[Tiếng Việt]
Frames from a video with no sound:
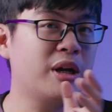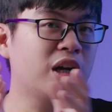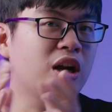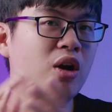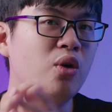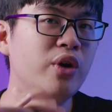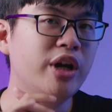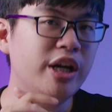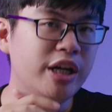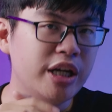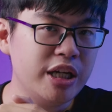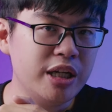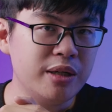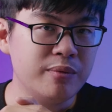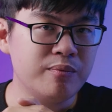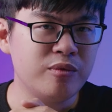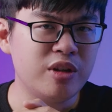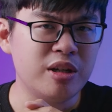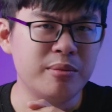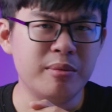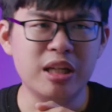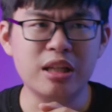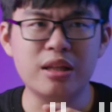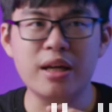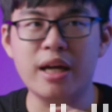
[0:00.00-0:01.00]
mặt cấu hình đi
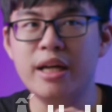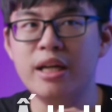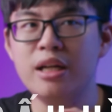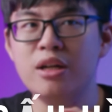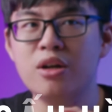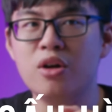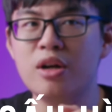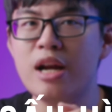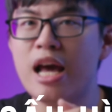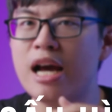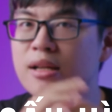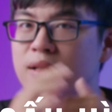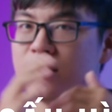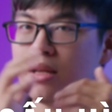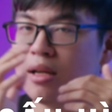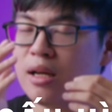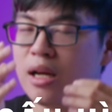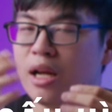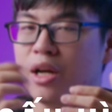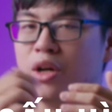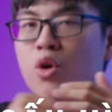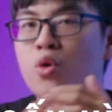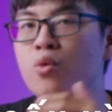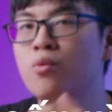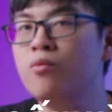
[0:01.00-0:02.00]
thì mình thấy nó đang rất
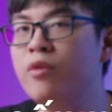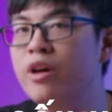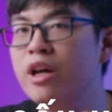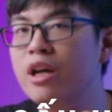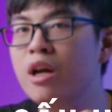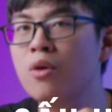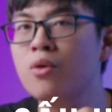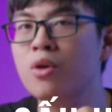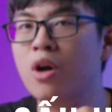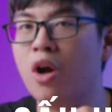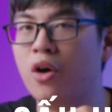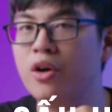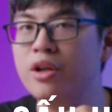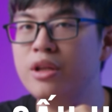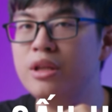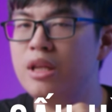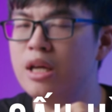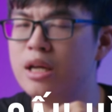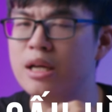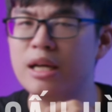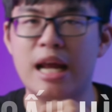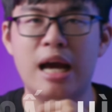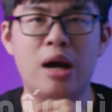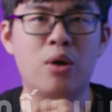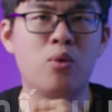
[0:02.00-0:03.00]
là đúng với câu nói
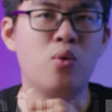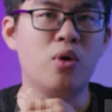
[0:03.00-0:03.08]
tiền nào